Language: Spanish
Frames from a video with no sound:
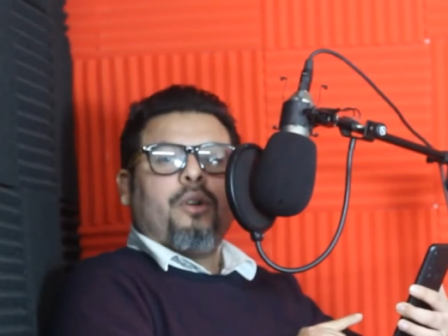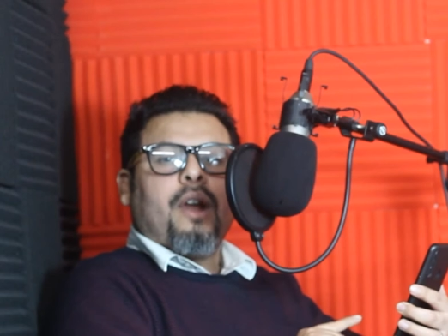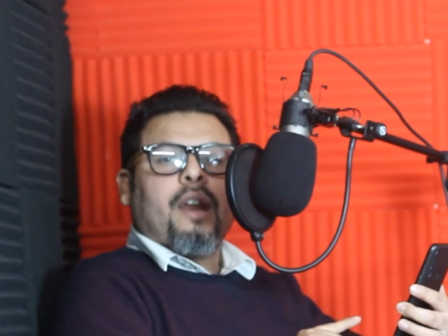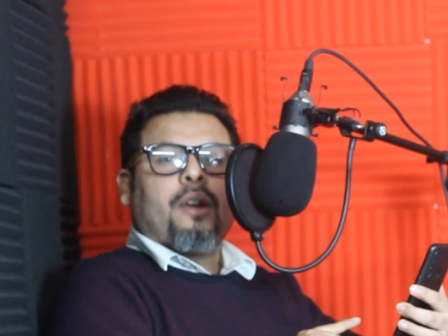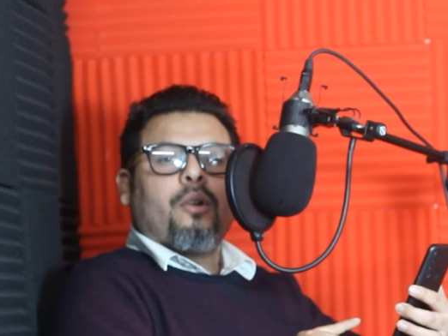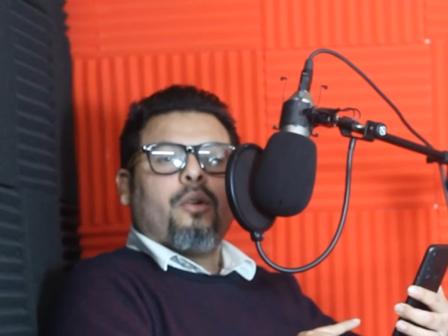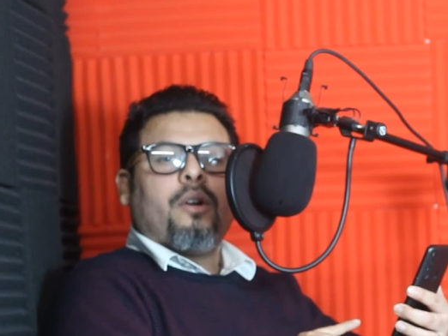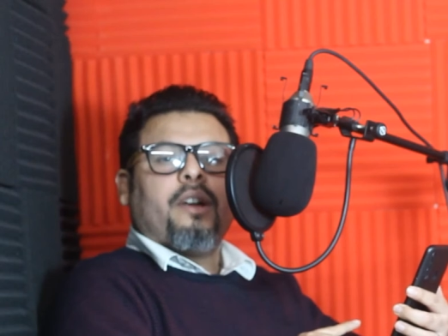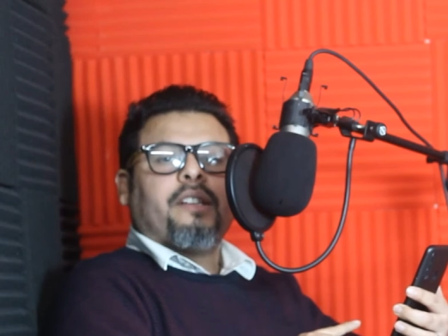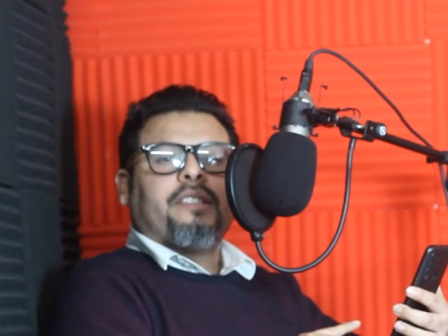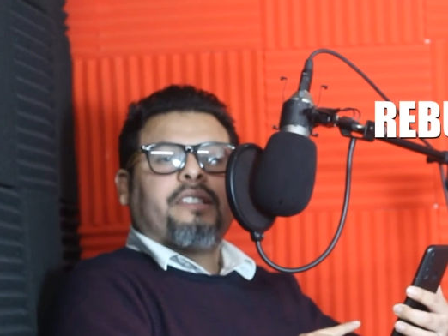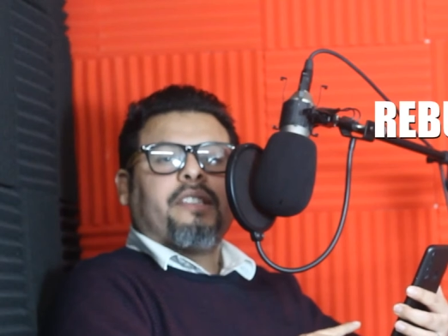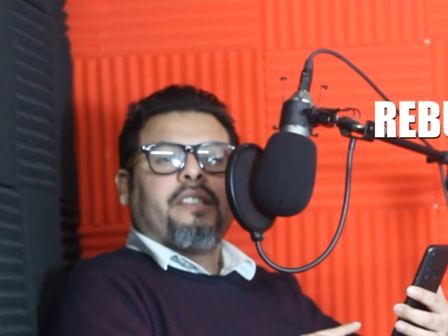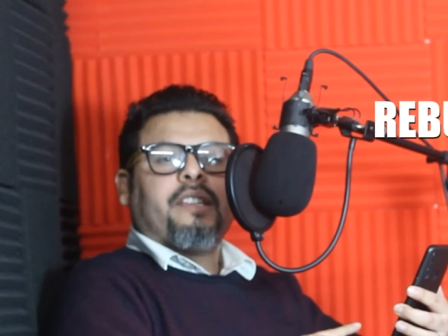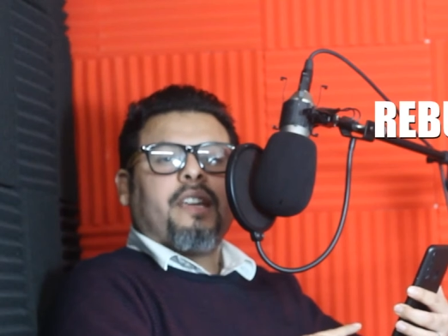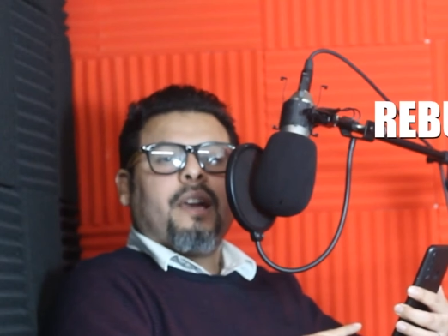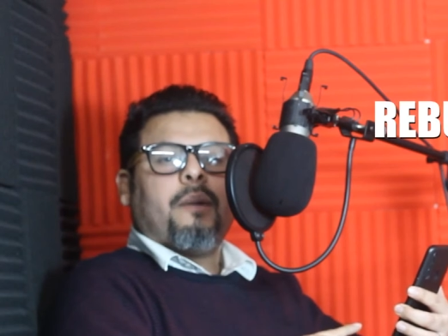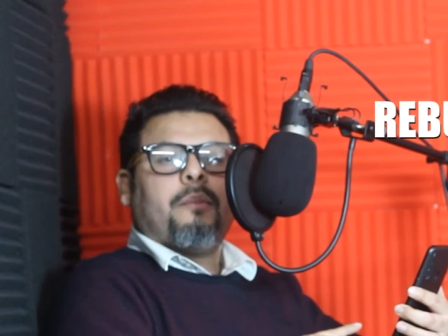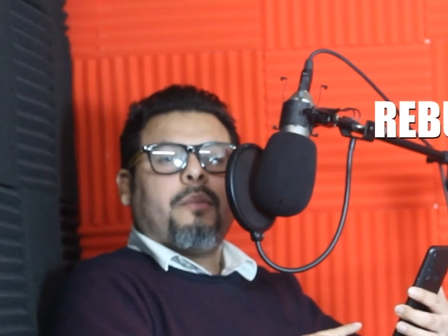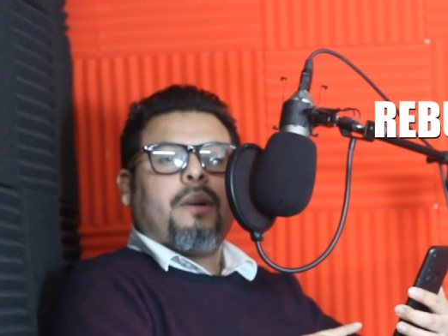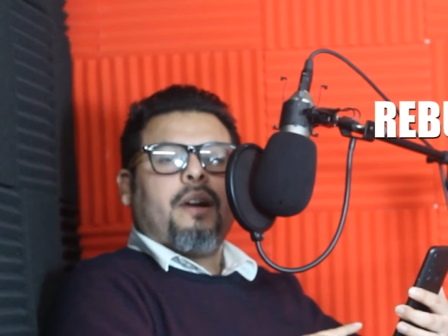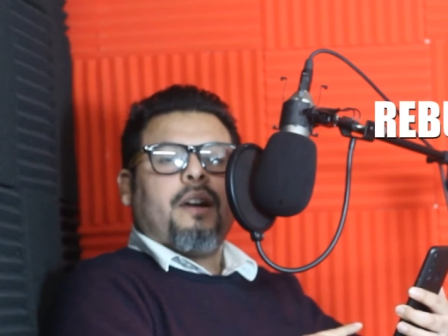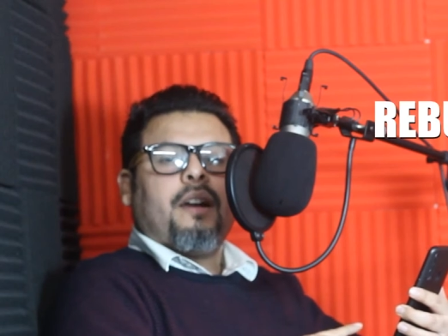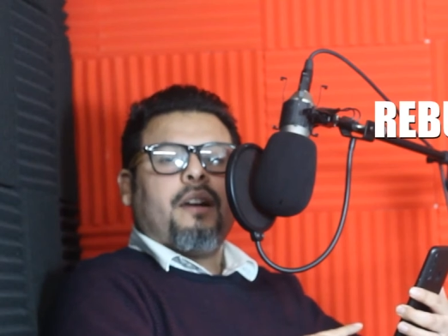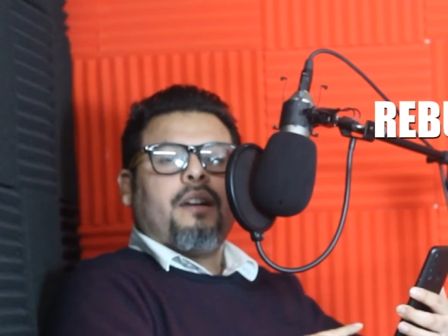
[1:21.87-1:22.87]
algo que se
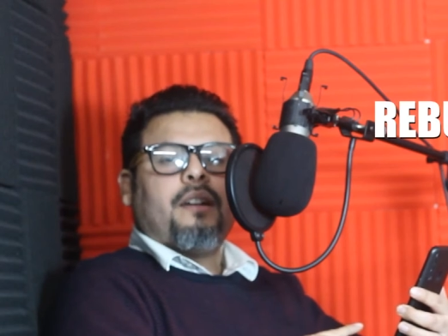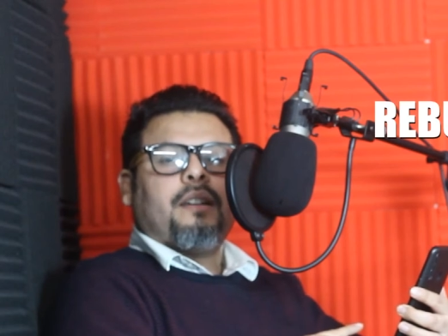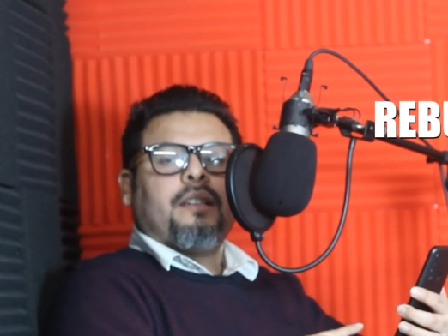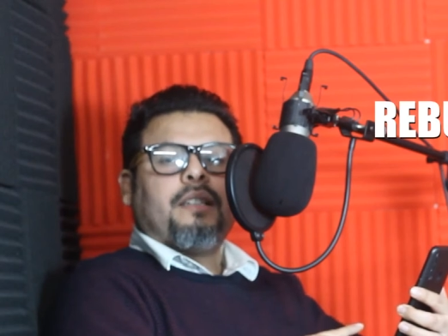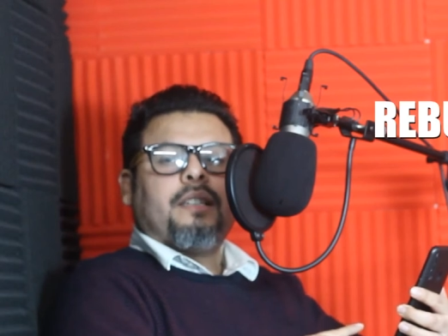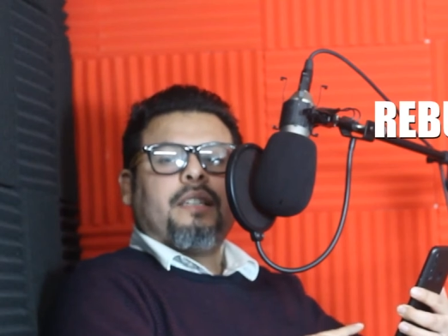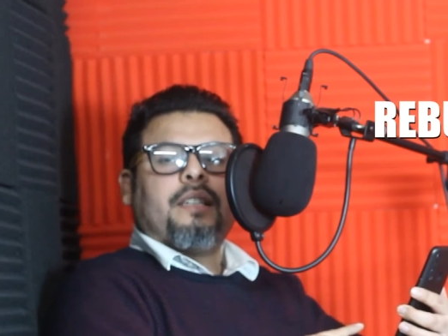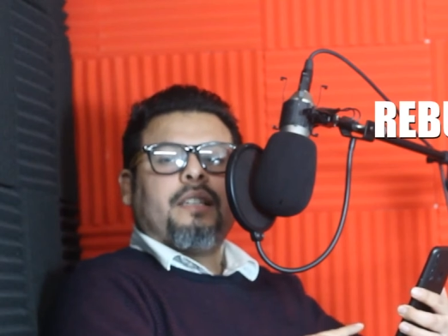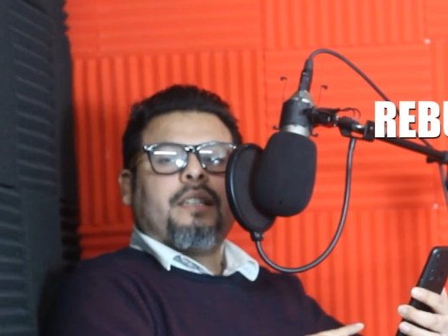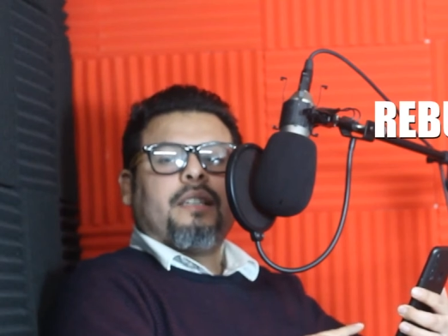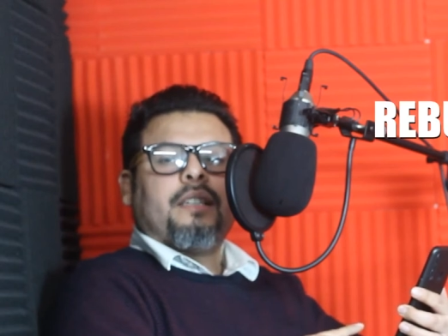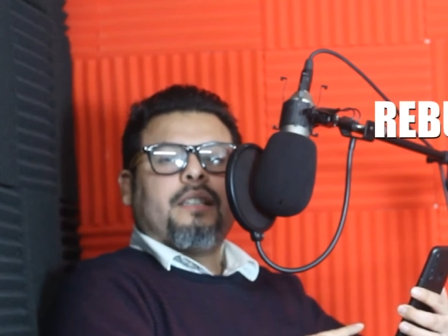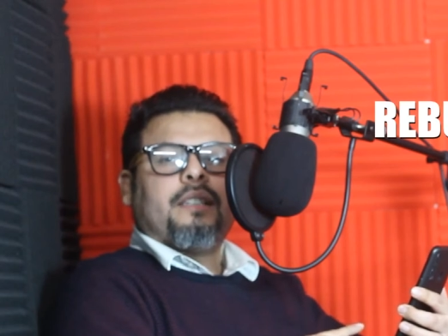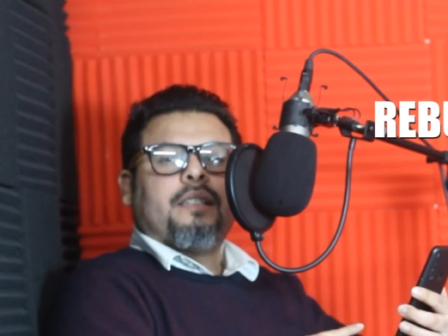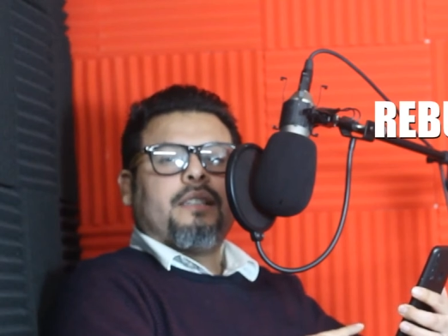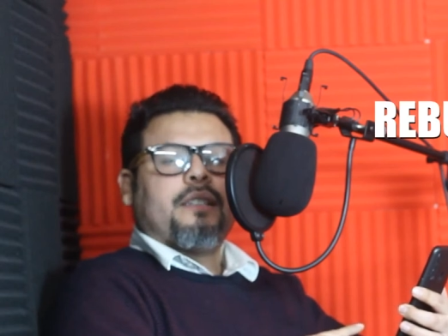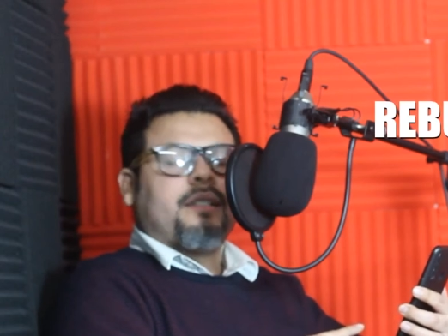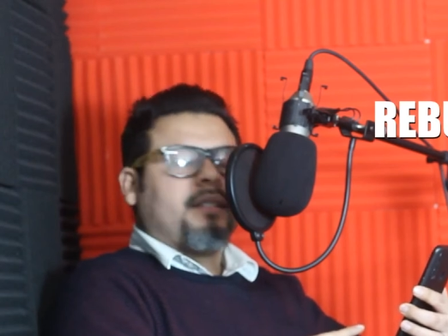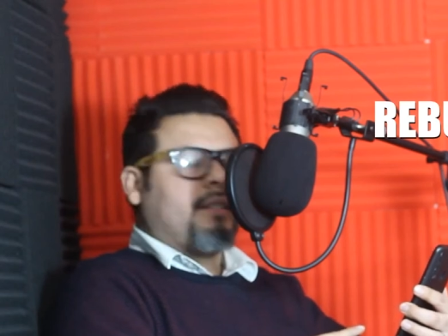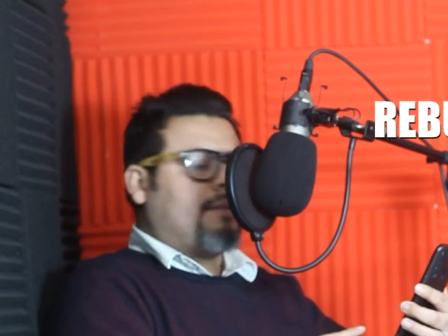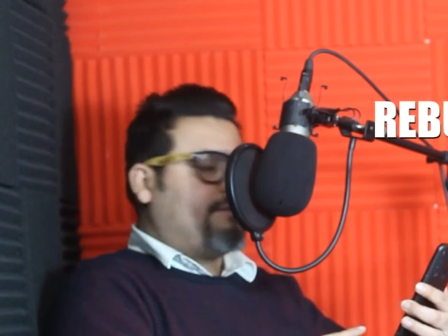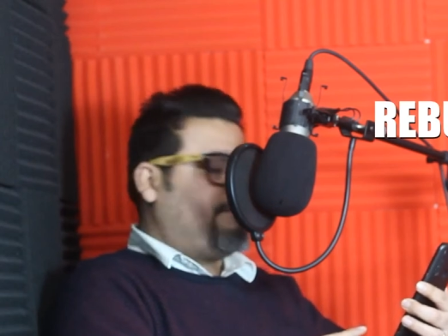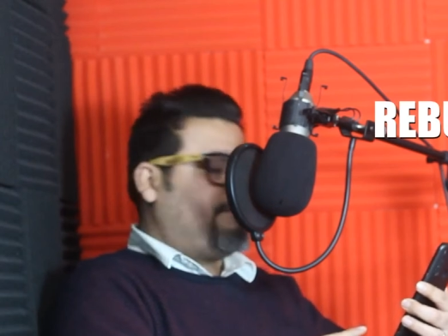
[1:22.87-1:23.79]
llama, eh,